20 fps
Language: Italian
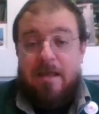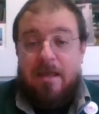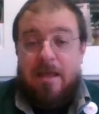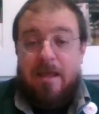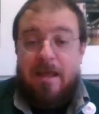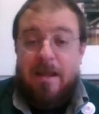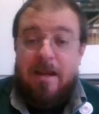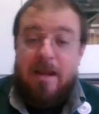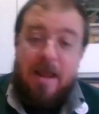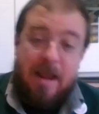
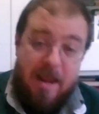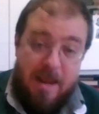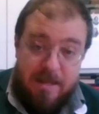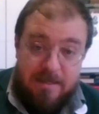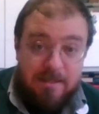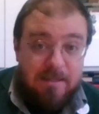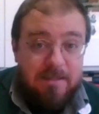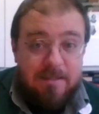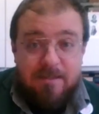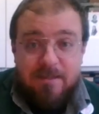E
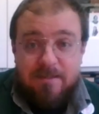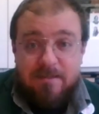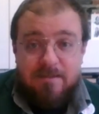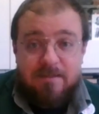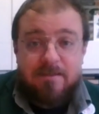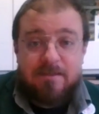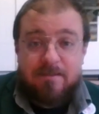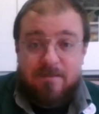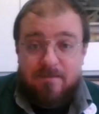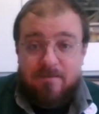lei
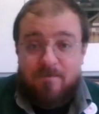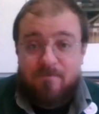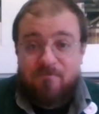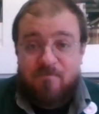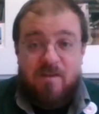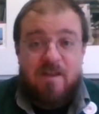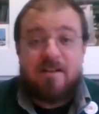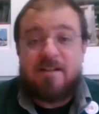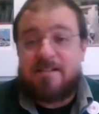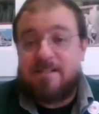
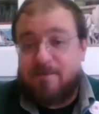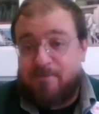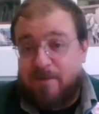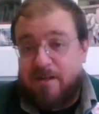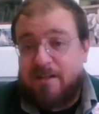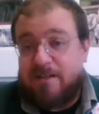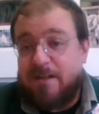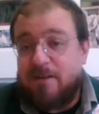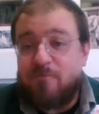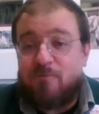viene a
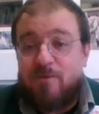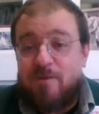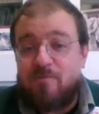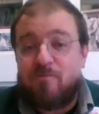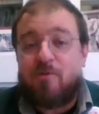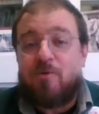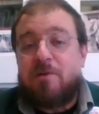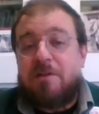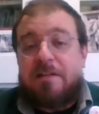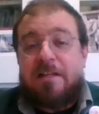sapere da lui
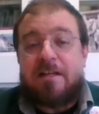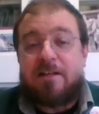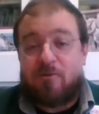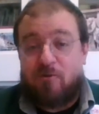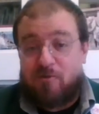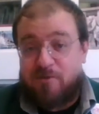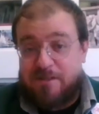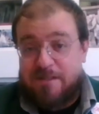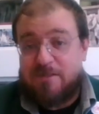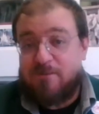molte
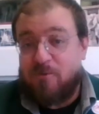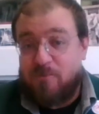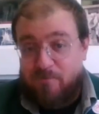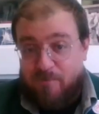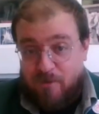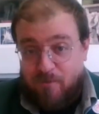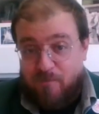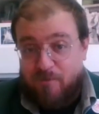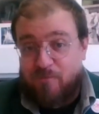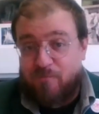cose sul
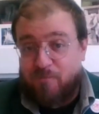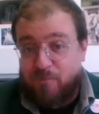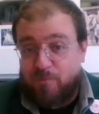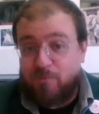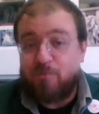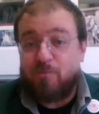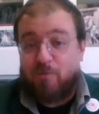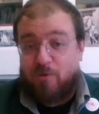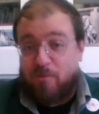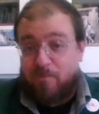proprio
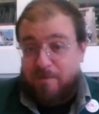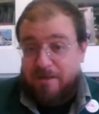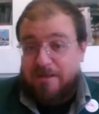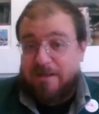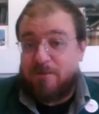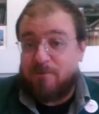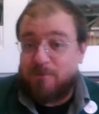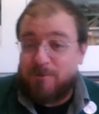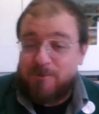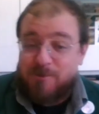futuro,
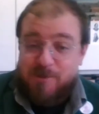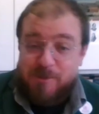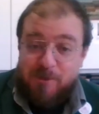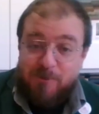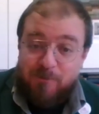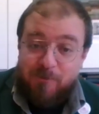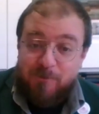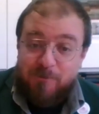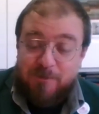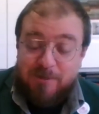perché loro si
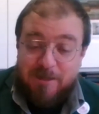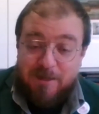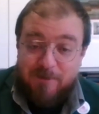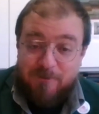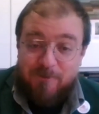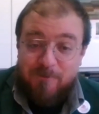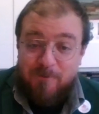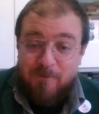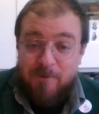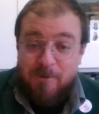
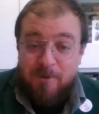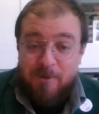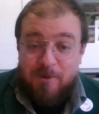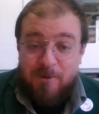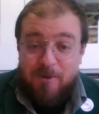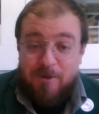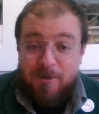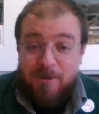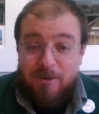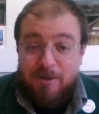incontrano
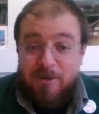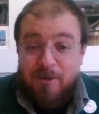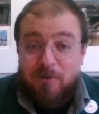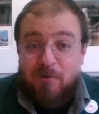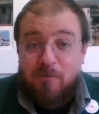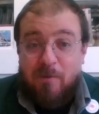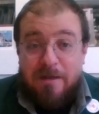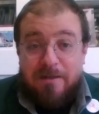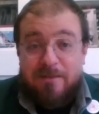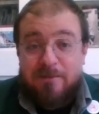eh,
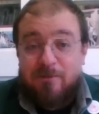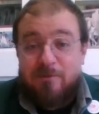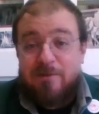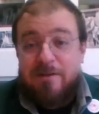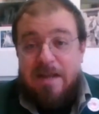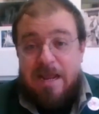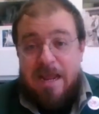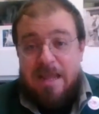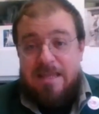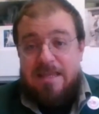quando
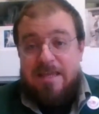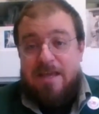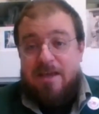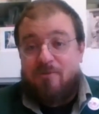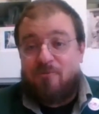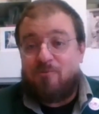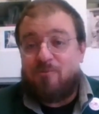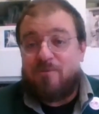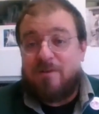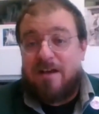lei è
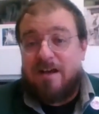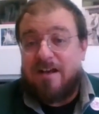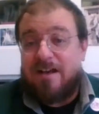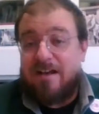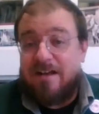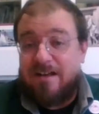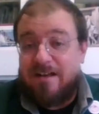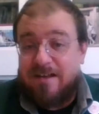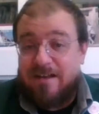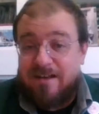
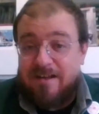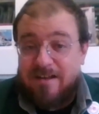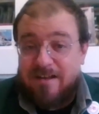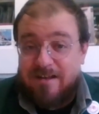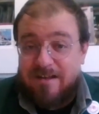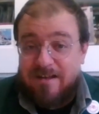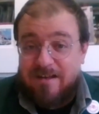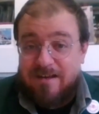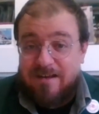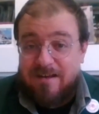una
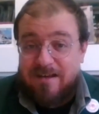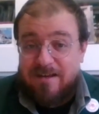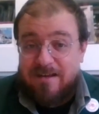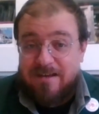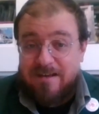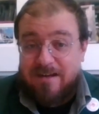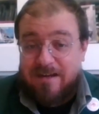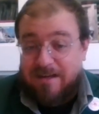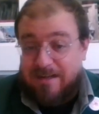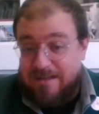
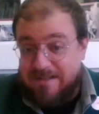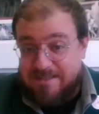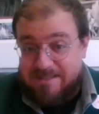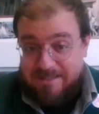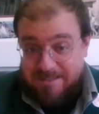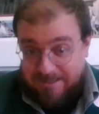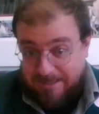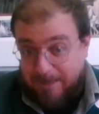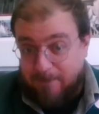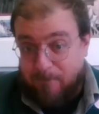
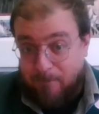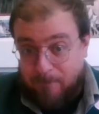ragazzina.